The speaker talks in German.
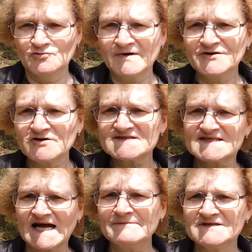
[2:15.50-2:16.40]
und man
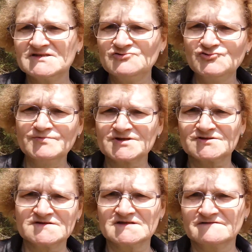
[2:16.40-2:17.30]
nutzt damit die
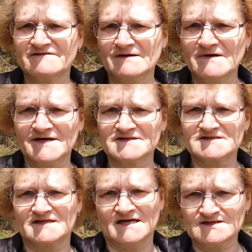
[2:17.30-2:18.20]
überschüssige Wärme
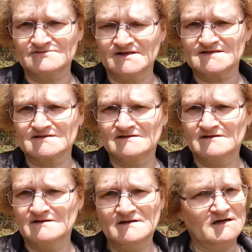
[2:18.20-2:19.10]
eines Reaktors
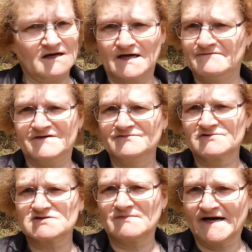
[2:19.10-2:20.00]
einfach
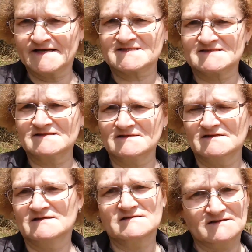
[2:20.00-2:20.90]
nur zum Heizen
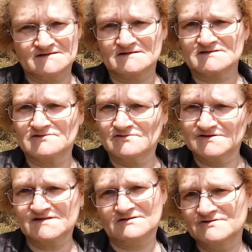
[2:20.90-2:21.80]
dieses,
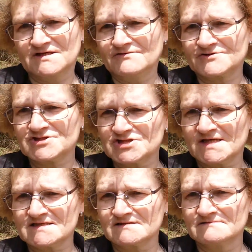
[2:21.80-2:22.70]
dieser unterirdischen
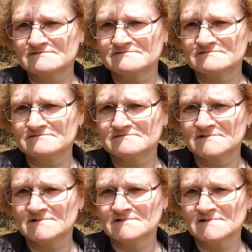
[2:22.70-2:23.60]
Stadt.
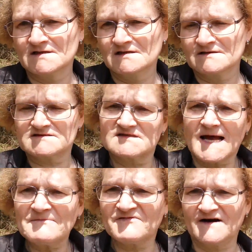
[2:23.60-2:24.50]
Das
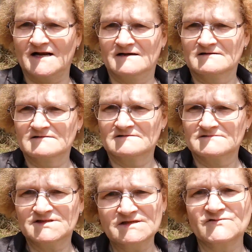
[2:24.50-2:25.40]
ist Abfall.
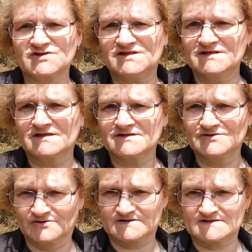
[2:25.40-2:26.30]
Die wird hier
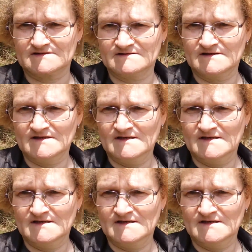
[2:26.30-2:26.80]
genutzt.